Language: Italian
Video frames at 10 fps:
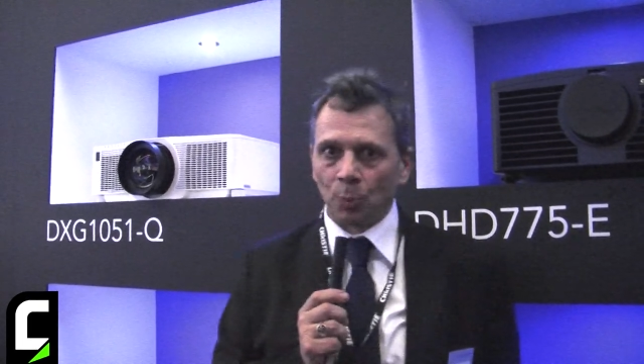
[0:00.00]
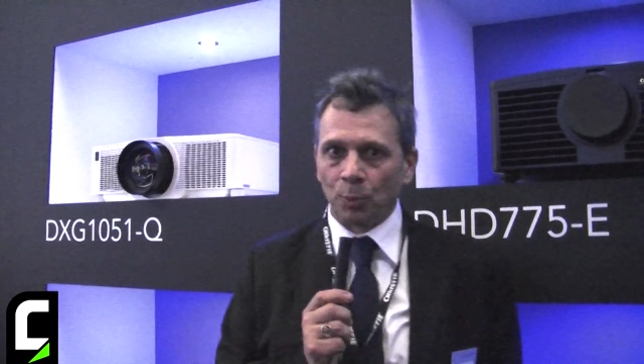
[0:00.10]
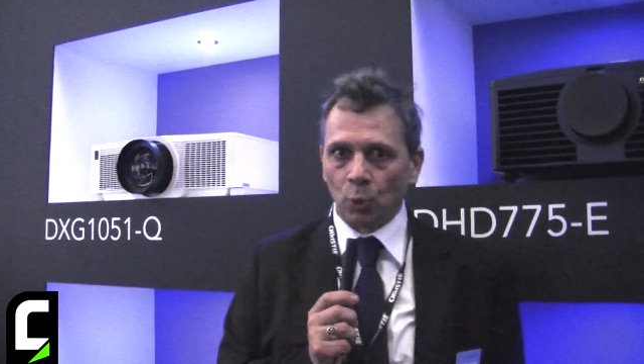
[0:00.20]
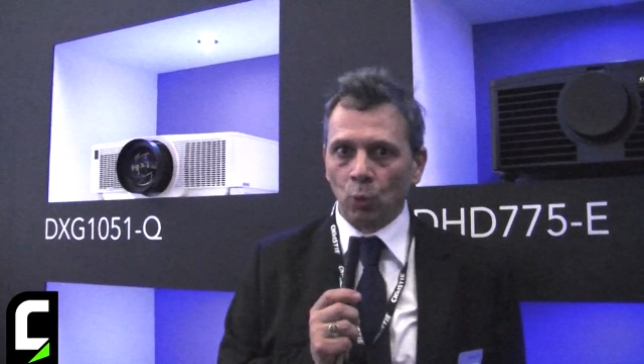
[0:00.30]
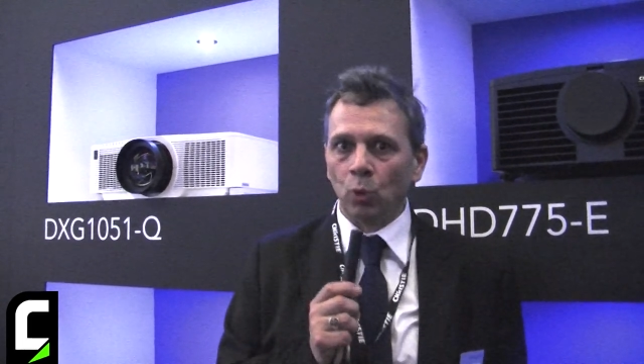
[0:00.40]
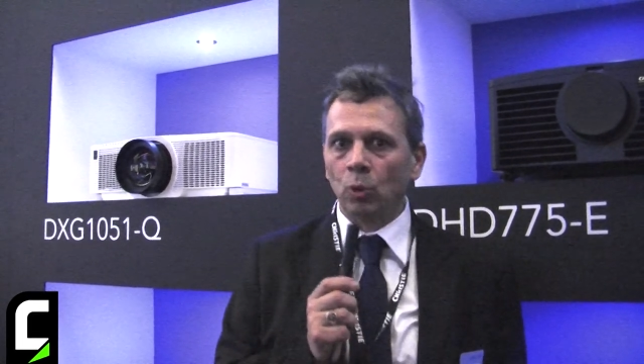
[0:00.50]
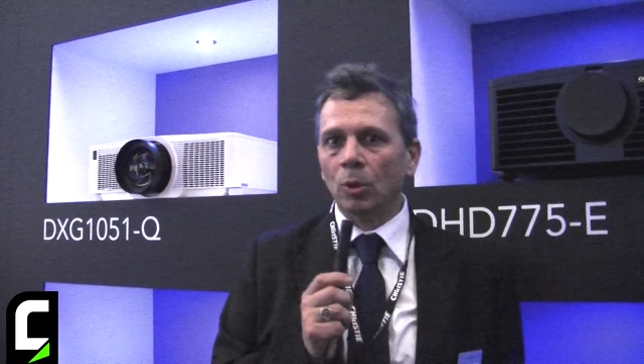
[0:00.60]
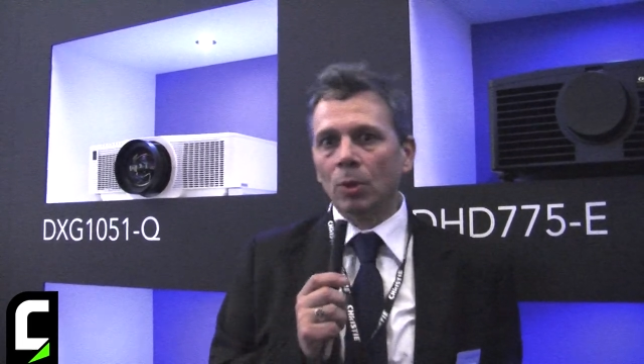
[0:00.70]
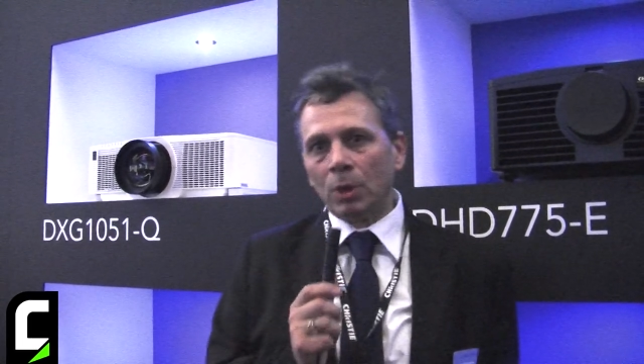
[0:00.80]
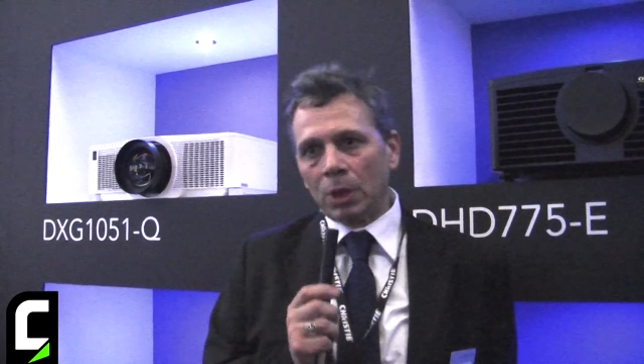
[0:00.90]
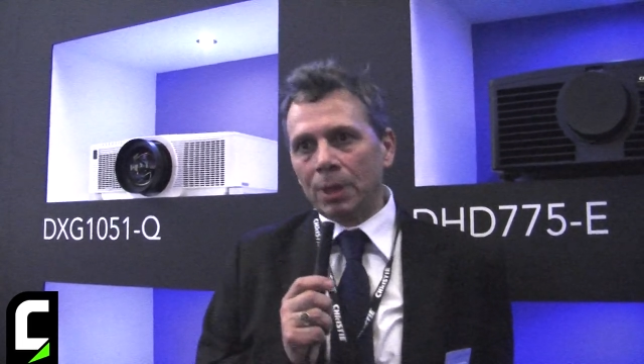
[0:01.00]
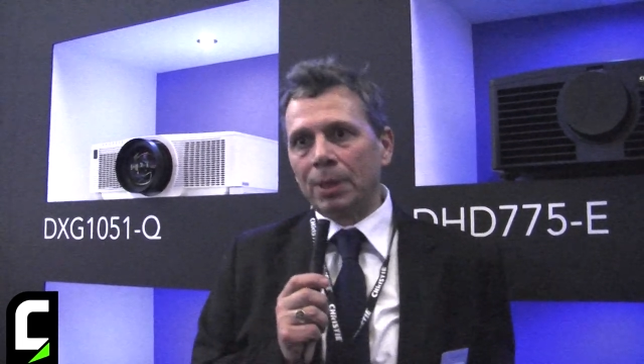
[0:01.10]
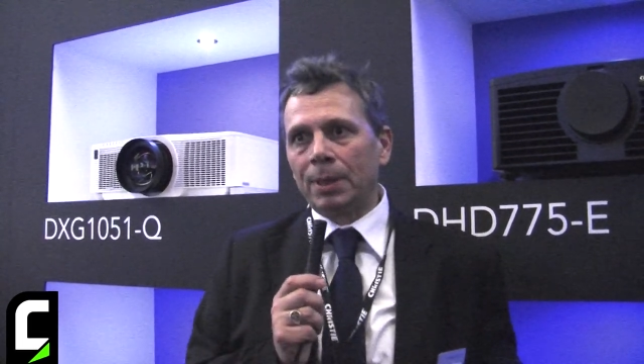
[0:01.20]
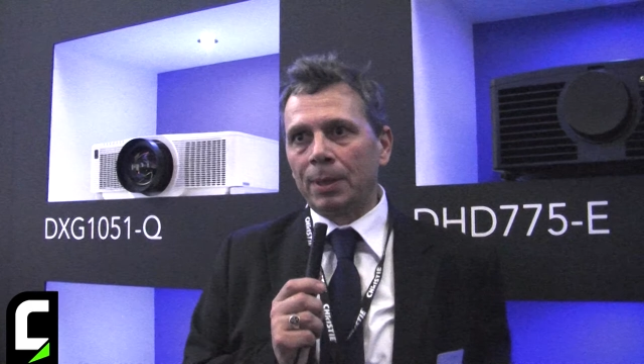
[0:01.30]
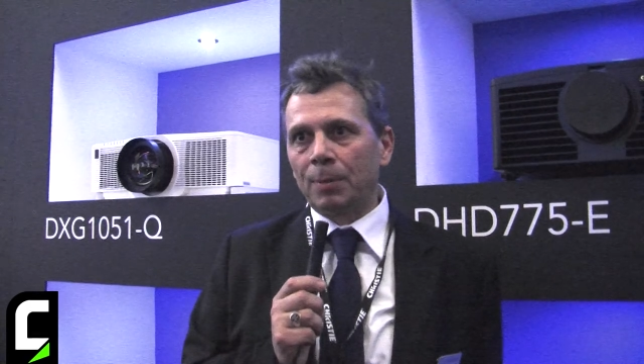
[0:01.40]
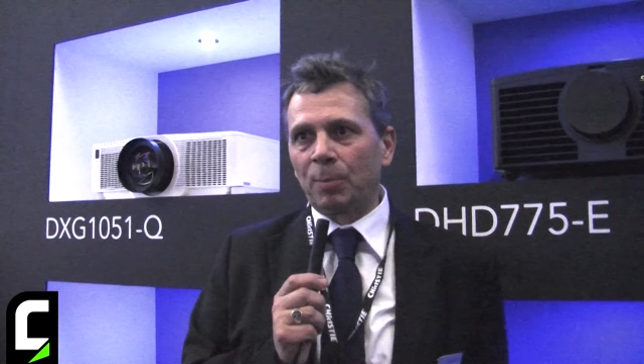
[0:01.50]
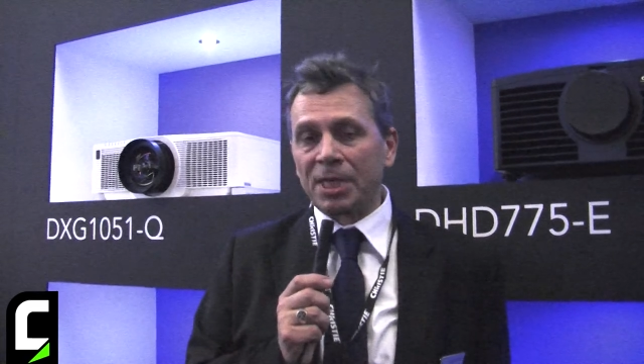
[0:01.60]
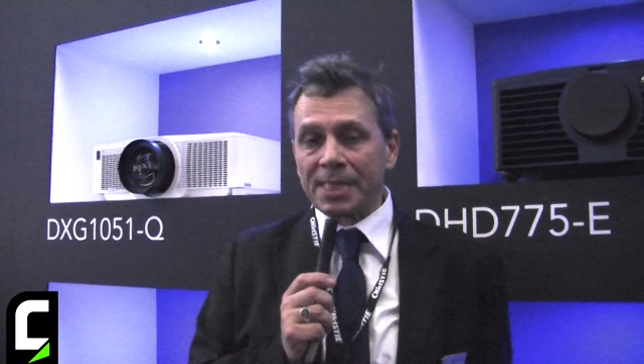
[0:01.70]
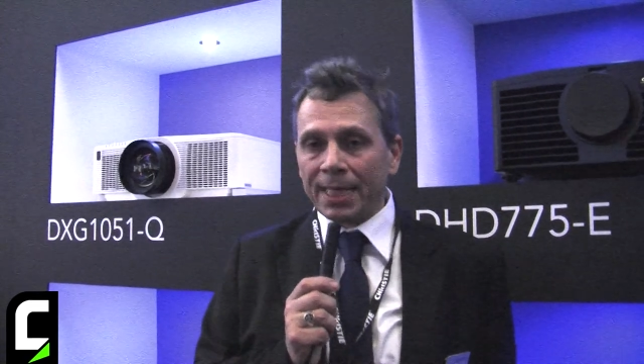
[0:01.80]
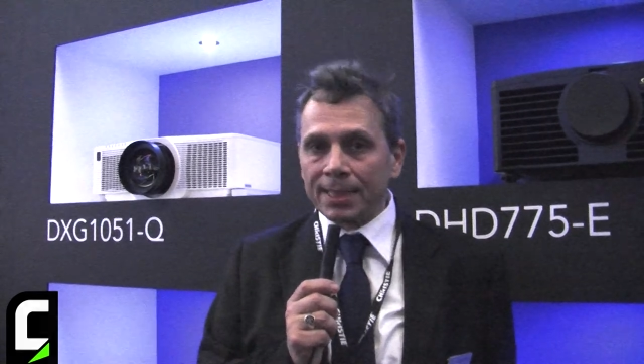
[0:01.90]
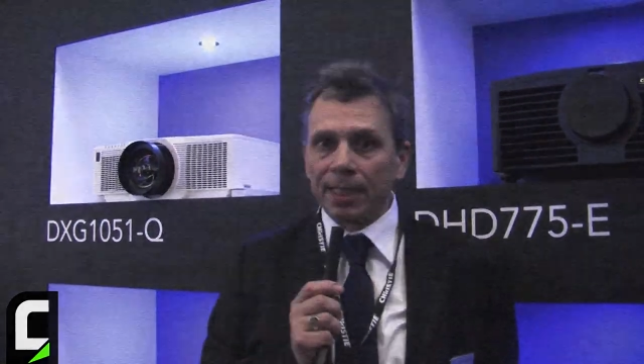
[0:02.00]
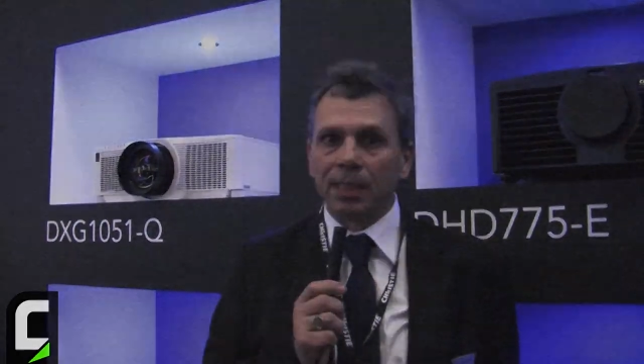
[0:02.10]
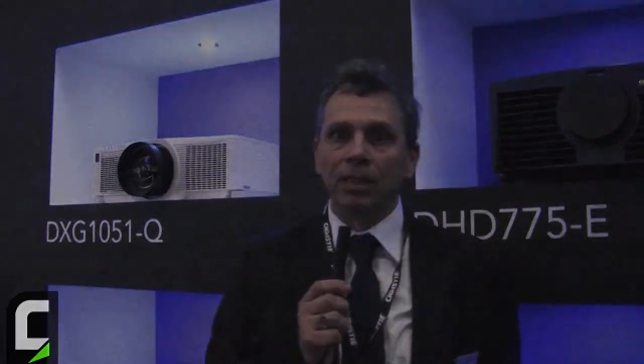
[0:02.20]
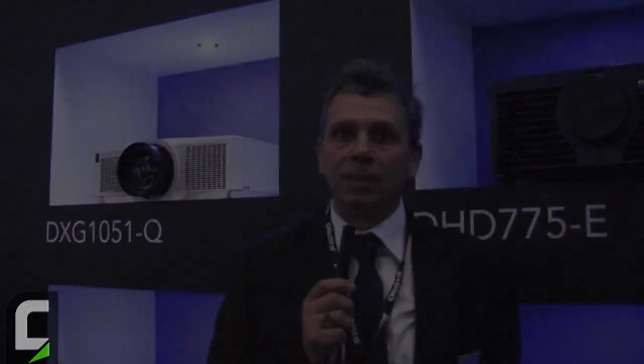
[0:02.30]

più eh, presente.